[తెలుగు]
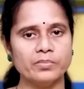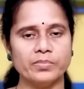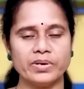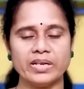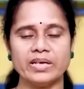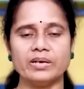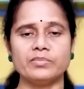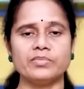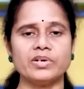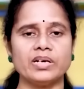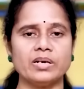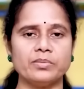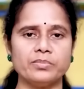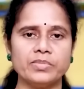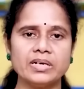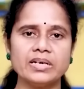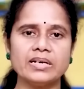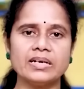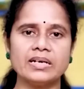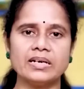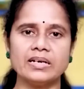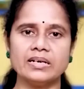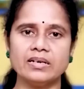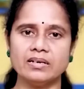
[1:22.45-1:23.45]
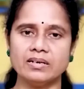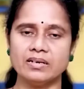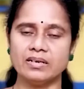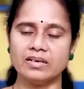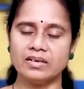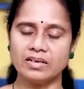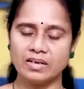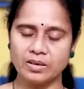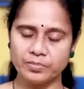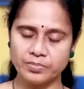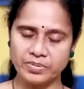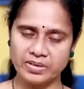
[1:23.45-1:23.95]
ప్రేమగా మాట్లాడడం
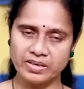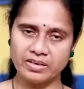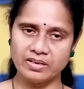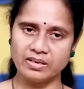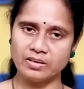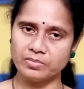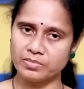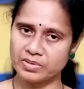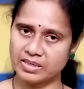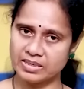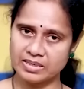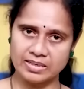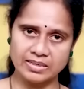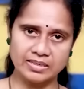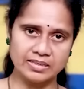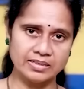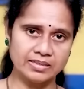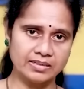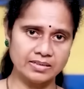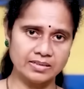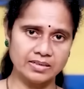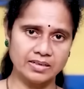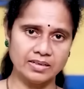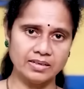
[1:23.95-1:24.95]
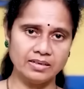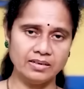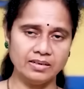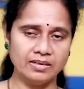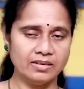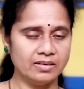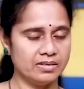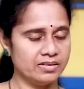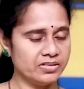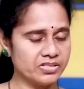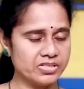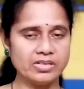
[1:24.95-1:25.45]
కానీ ఆప్యాయంగా మాట్లాడడం కానీ
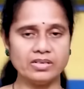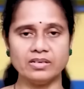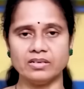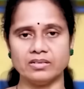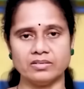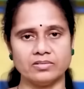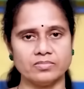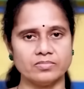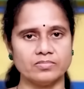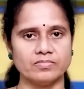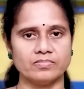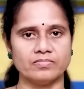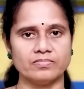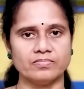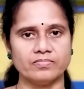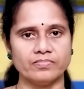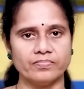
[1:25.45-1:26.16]
చేయలేదు